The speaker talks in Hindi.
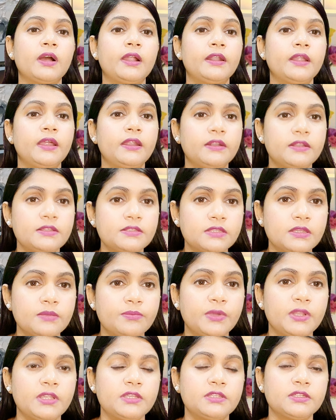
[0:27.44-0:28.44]
कार्डाइटिस की
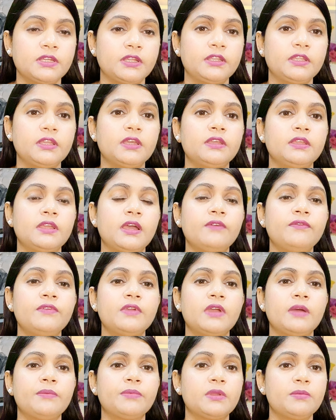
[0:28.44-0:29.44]
परेशानी है या
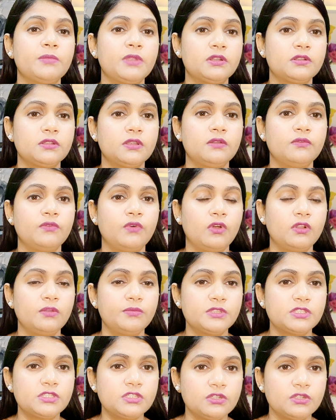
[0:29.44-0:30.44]
फिर आपकी मिट्रल वॉल
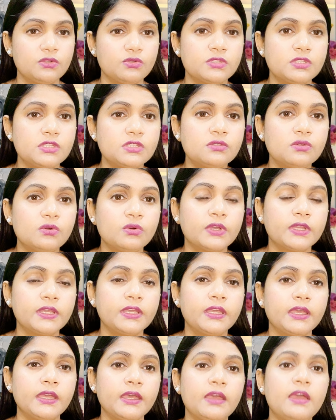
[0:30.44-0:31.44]
मिस्टिनोसिस हो
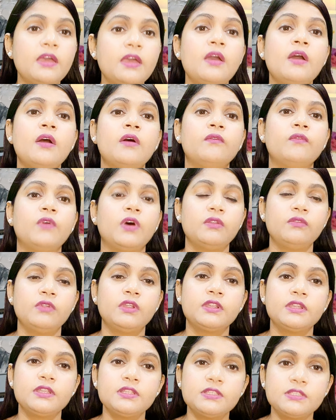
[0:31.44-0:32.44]
गई है
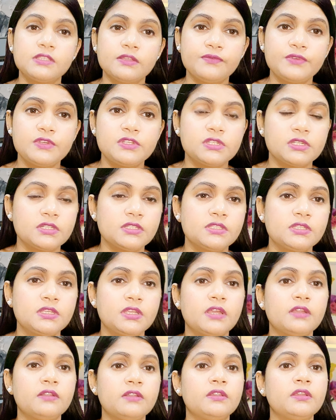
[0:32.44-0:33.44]
बॉलर इनसफिशेंसी
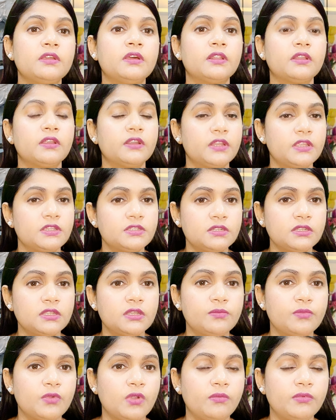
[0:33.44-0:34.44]
है रिगर्गिटेशन
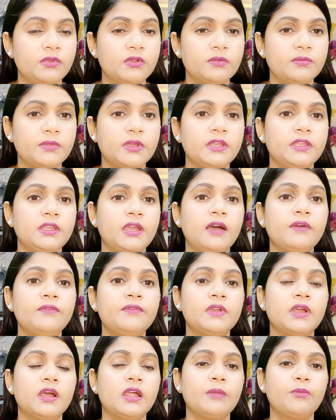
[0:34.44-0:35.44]
की प्रॉब्लम है या
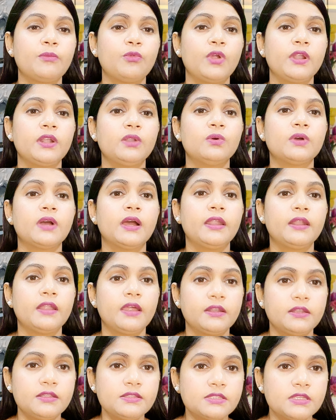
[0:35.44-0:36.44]
फिर अगर आपको
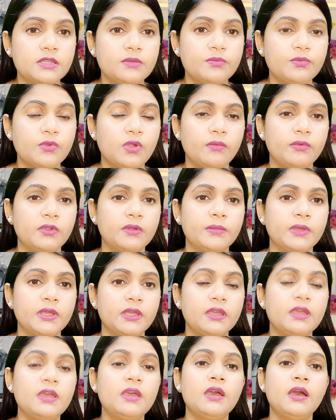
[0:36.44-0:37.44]
एंडोकार्डाइटिस की प्रॉब्लम
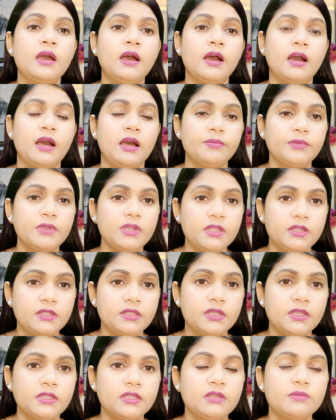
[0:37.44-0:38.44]
है आपके
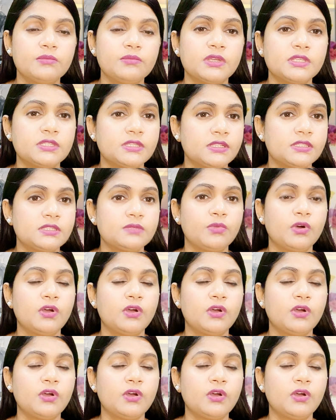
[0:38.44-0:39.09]
हृदय की मसल्स